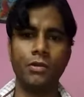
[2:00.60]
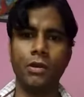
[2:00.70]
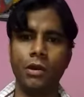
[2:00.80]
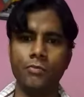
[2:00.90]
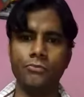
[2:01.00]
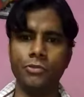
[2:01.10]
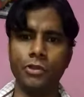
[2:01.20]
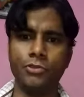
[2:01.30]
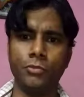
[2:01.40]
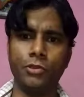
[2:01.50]
हाँ जी
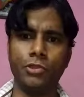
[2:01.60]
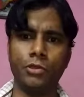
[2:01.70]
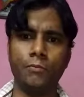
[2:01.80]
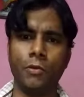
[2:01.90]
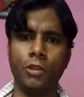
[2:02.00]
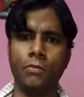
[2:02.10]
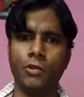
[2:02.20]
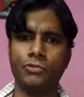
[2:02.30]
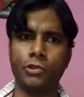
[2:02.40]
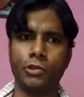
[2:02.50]
ए सी पी धर्मपाल बात कर